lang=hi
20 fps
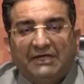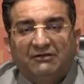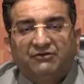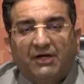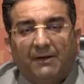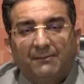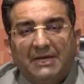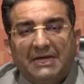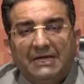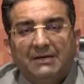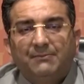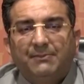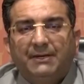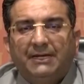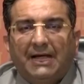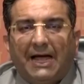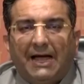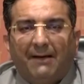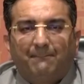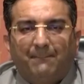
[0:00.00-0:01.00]
की जमीन
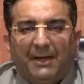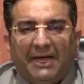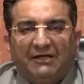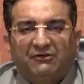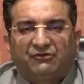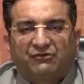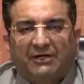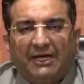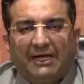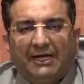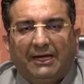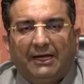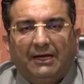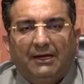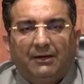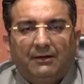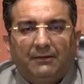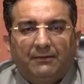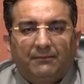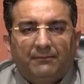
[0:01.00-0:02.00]
भी आप बेच के
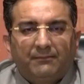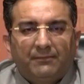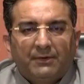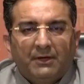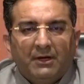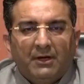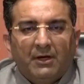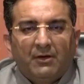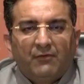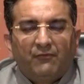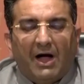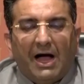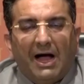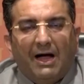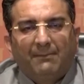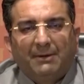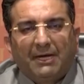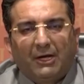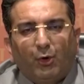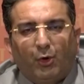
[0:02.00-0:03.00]

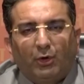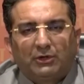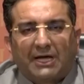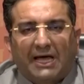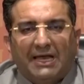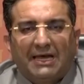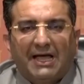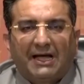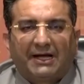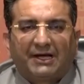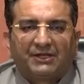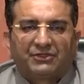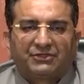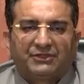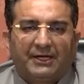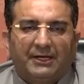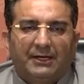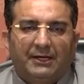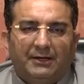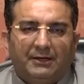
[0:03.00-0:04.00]
वहां भी घोटाला
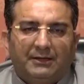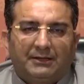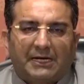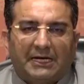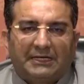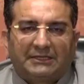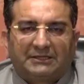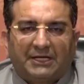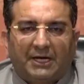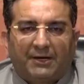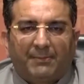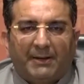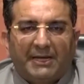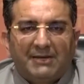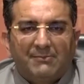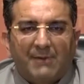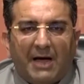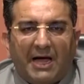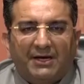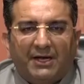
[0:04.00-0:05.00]
करते हैं कट्टर
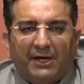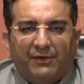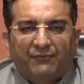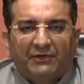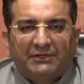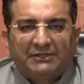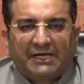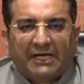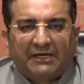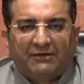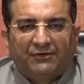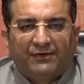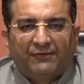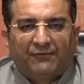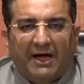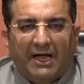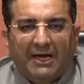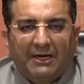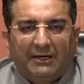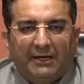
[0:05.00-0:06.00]
बईमान अरविंद
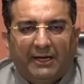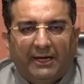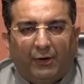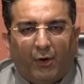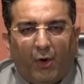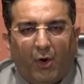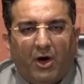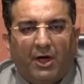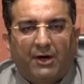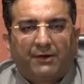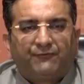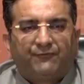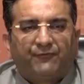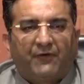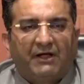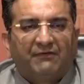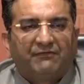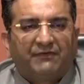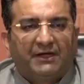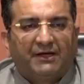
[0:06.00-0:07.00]
केजरीवाल एक और
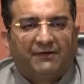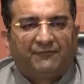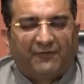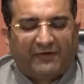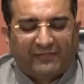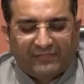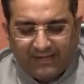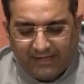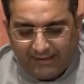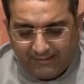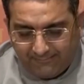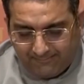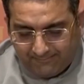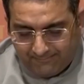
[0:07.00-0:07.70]
फांसी का फंदा